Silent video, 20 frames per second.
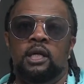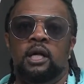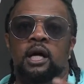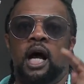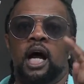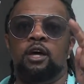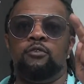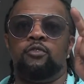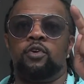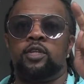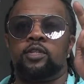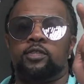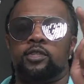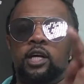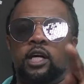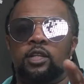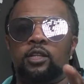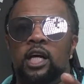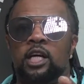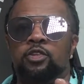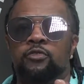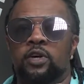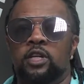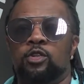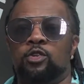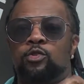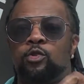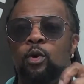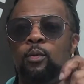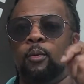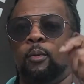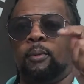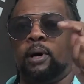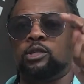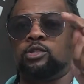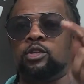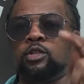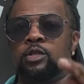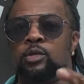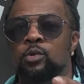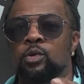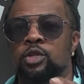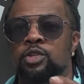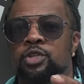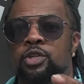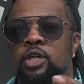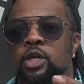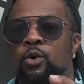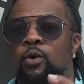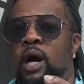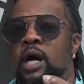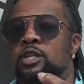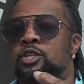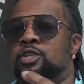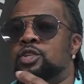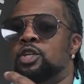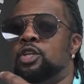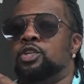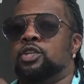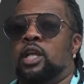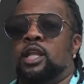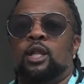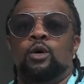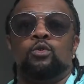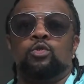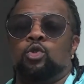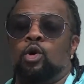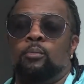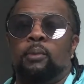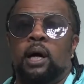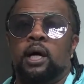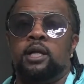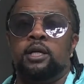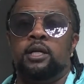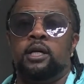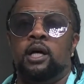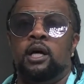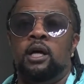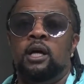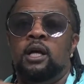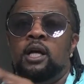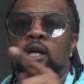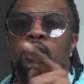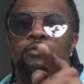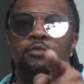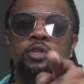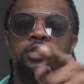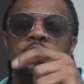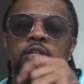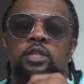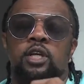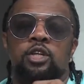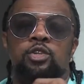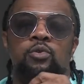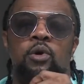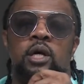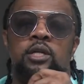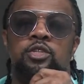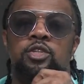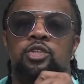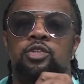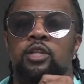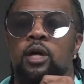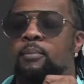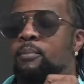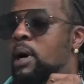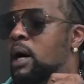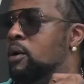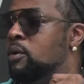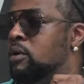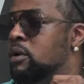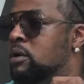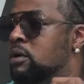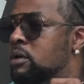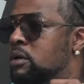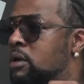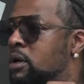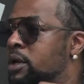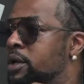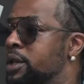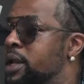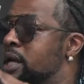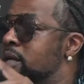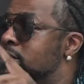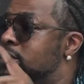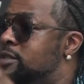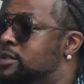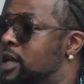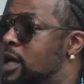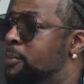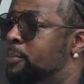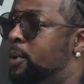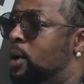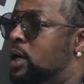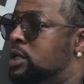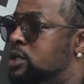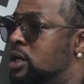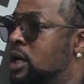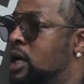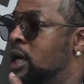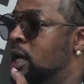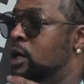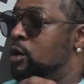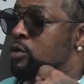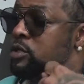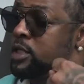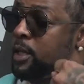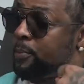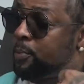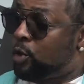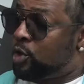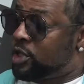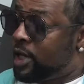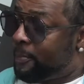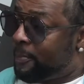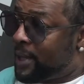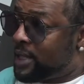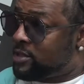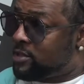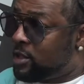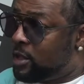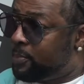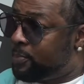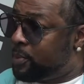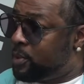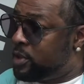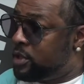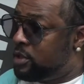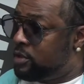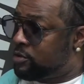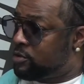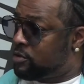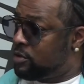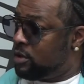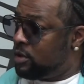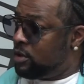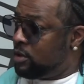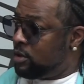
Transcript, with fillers: Aí você, às vezes, toma uma atitude que o artista não tomaria, você deixa o artista mal. Nem sempre eu, eu sei porque eu já passei por isso.